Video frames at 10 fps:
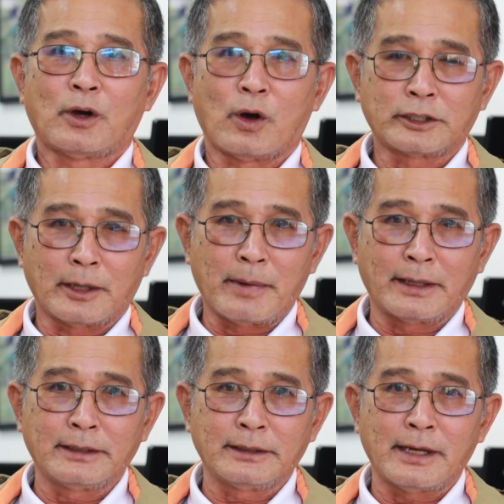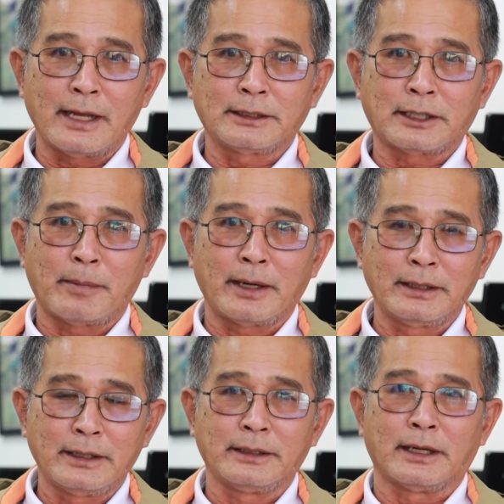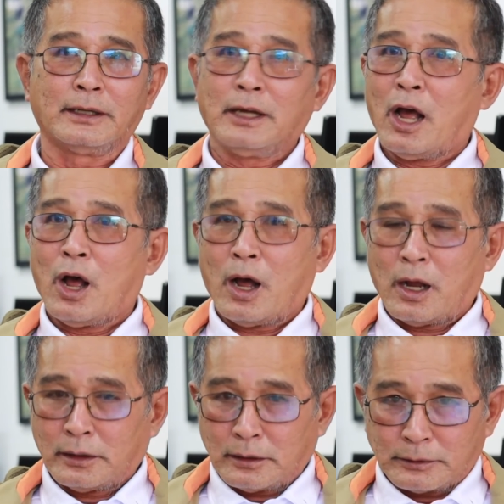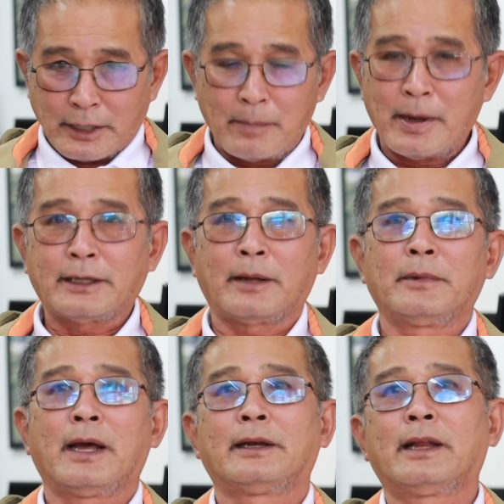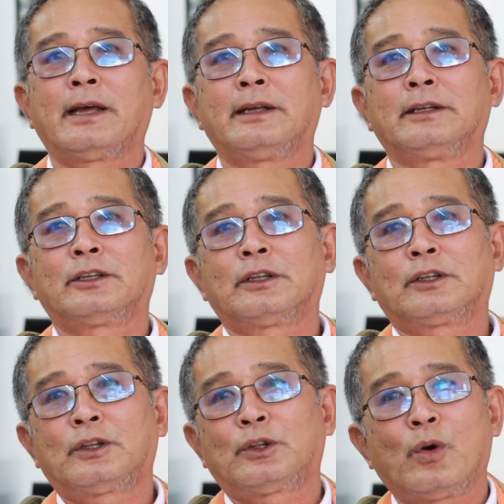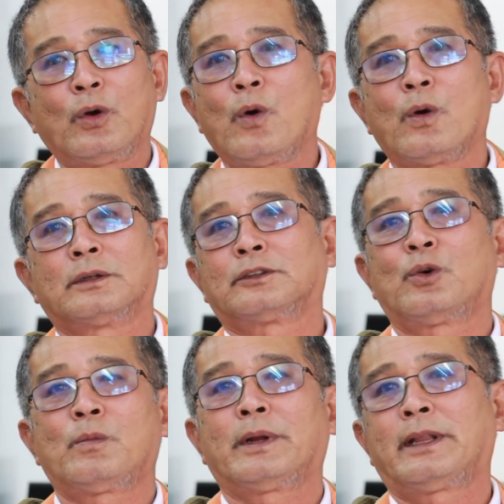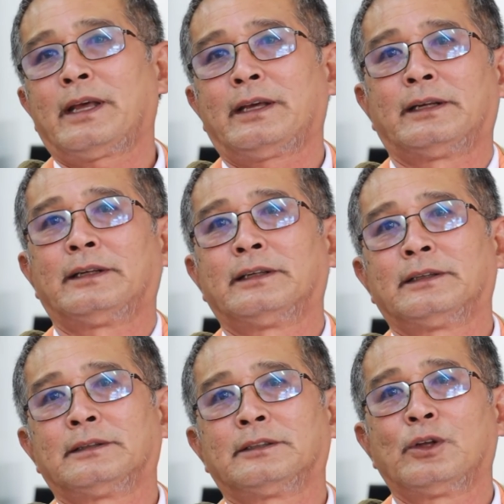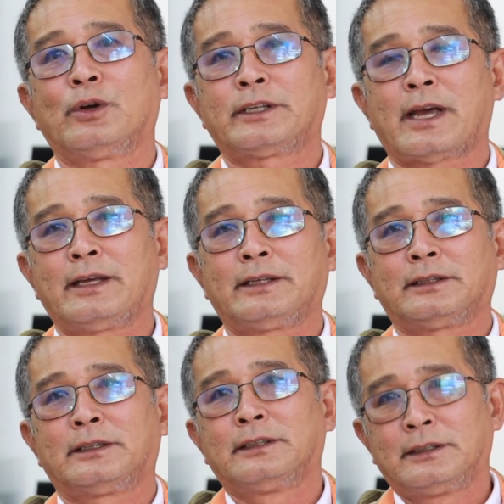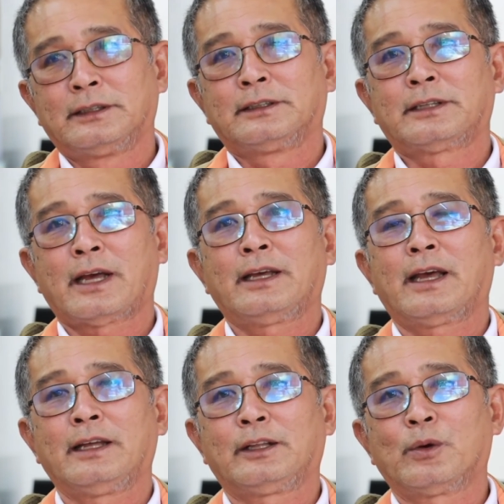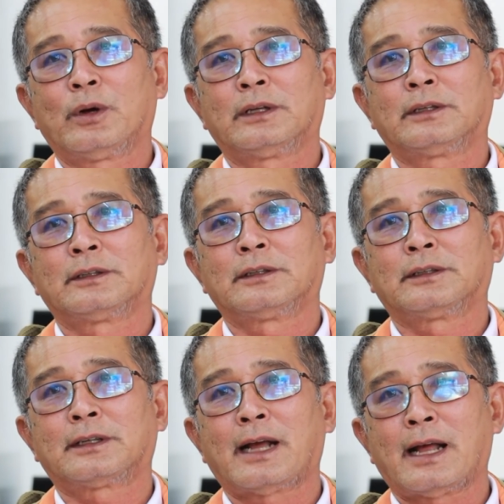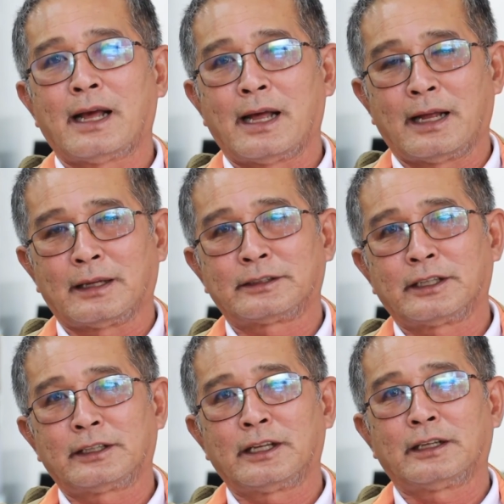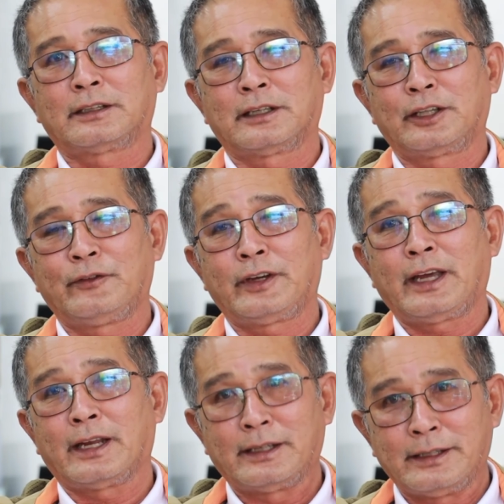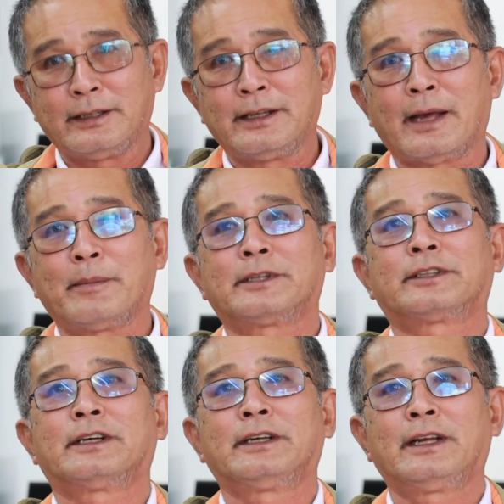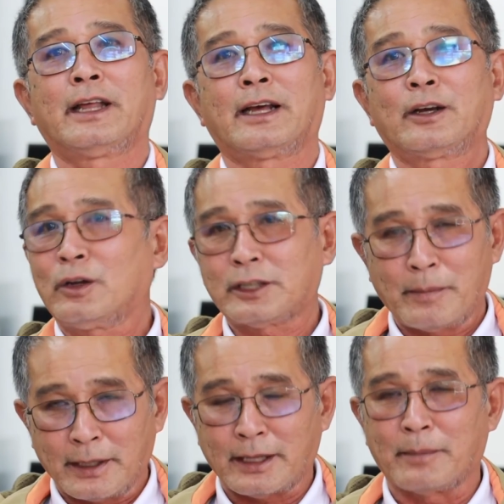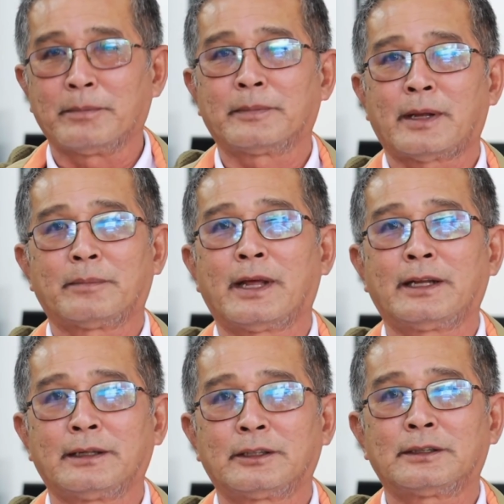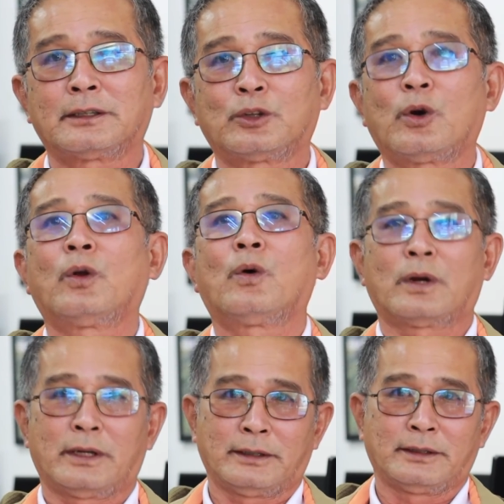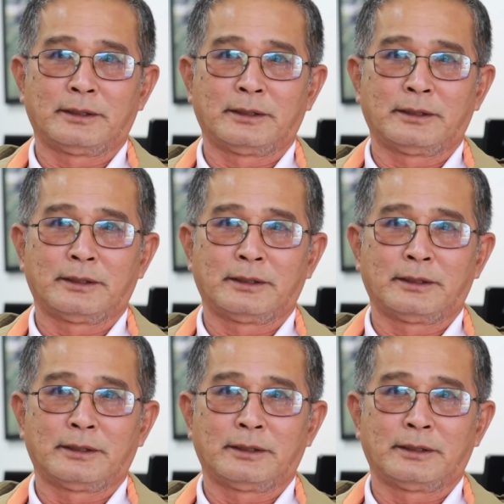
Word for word: ของสถาบันใดสถาบันหนึ่งเนี่ยสามารถทำงานได้ทั่วโลกทุกประเทศ โดยใช้ ใช้ไอตัวเซอร์ติฟิเคตไดมาสเตอร์นี่แหละก็สามารถทำทำได้ทั่วโลกแล้ว